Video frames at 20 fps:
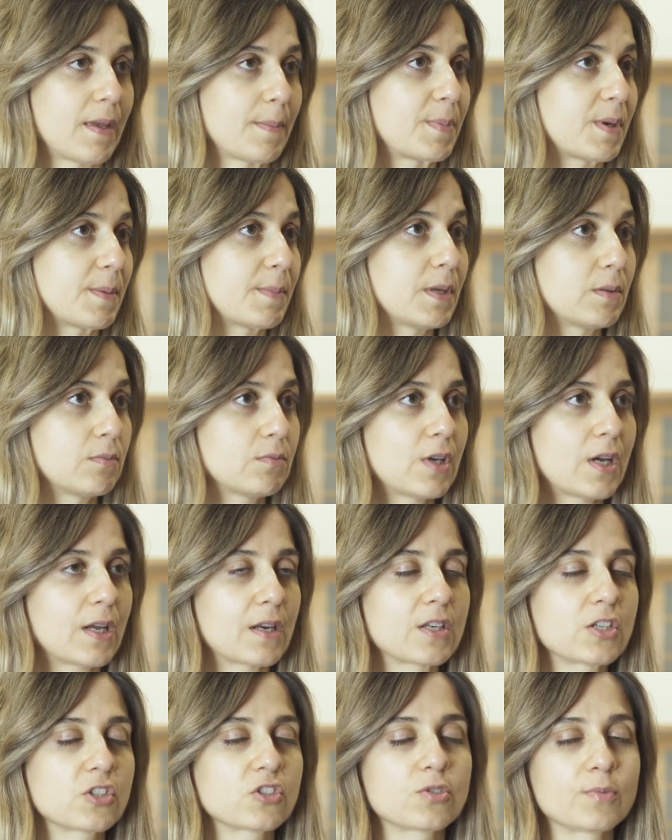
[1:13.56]
em primeiro lugar,
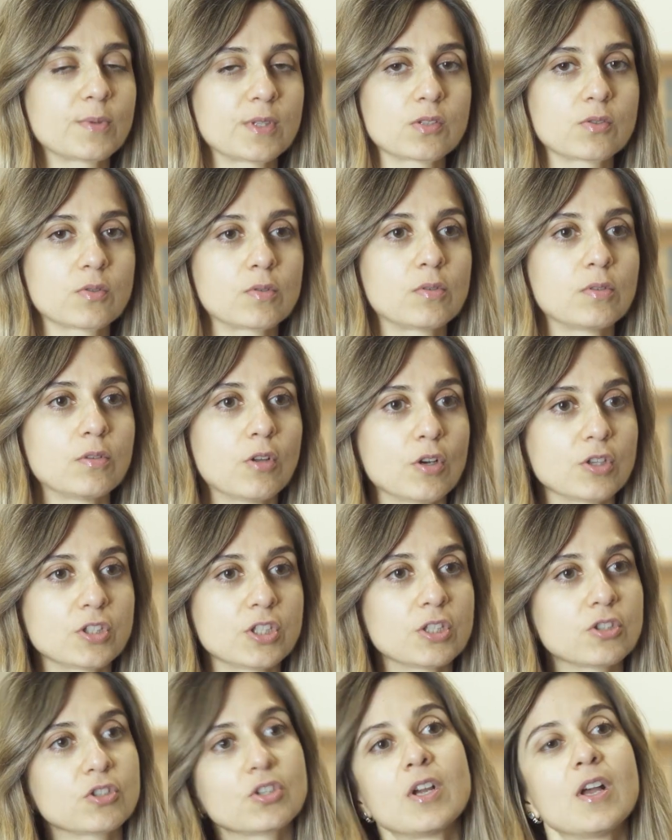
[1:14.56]
nestes doentes
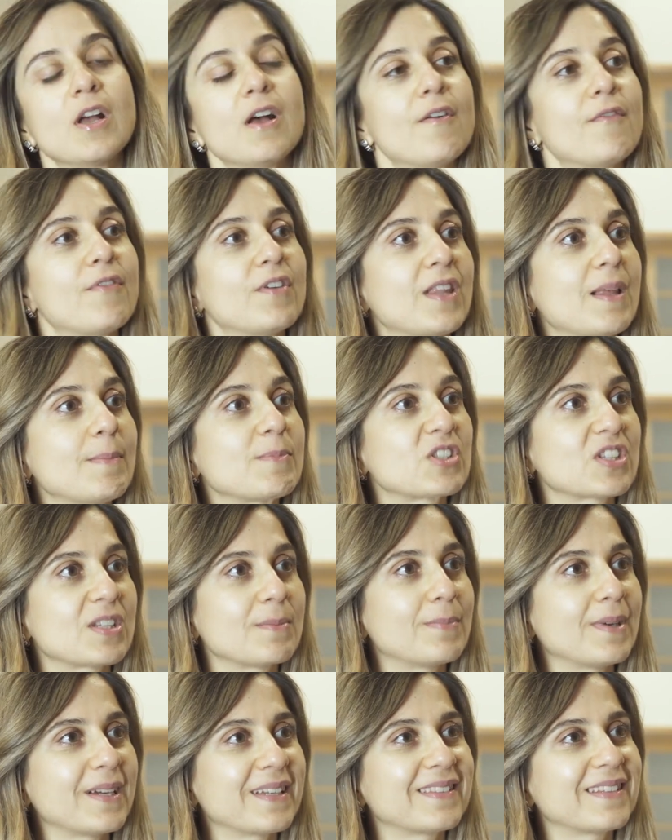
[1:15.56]
oncológicos. Falámos
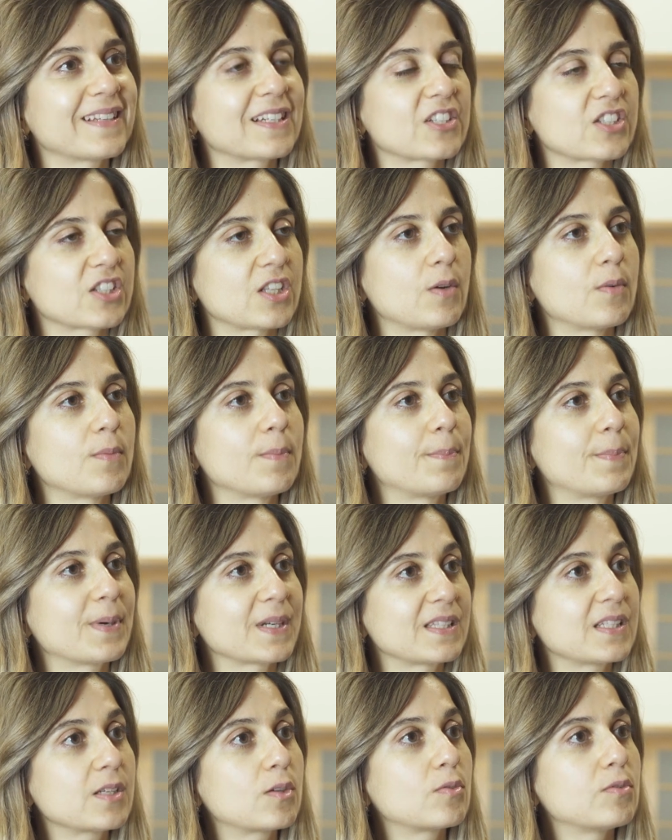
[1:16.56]
também da questão
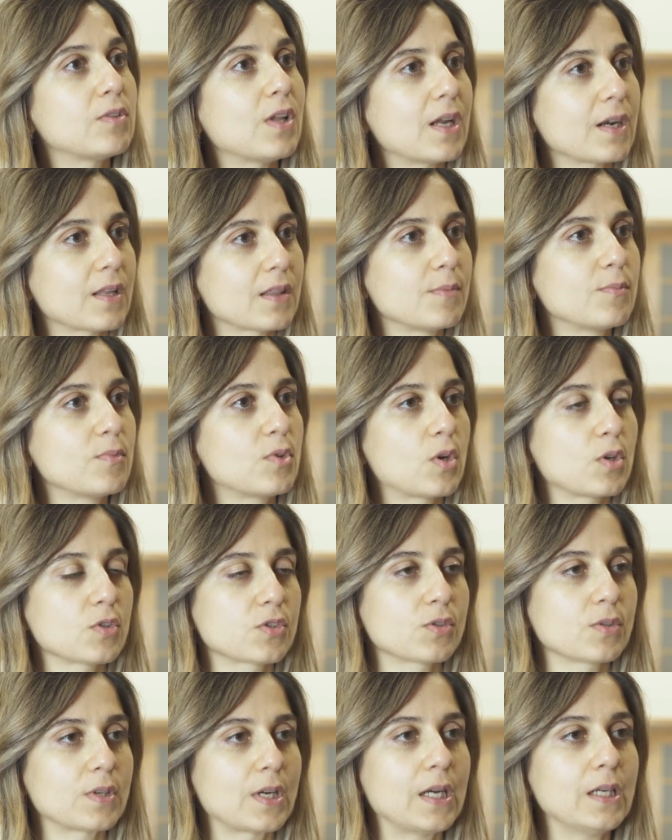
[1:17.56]
particular da
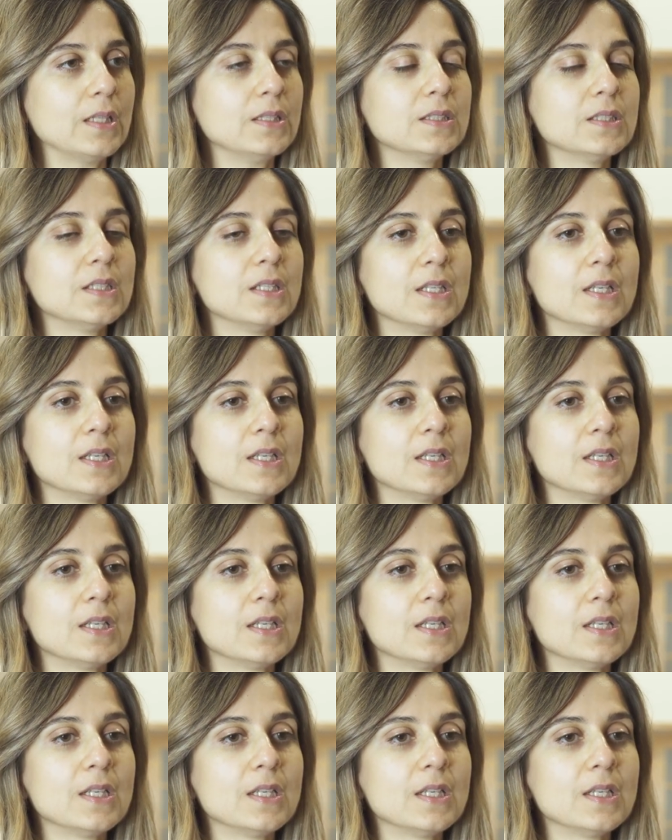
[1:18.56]
mucosa oral.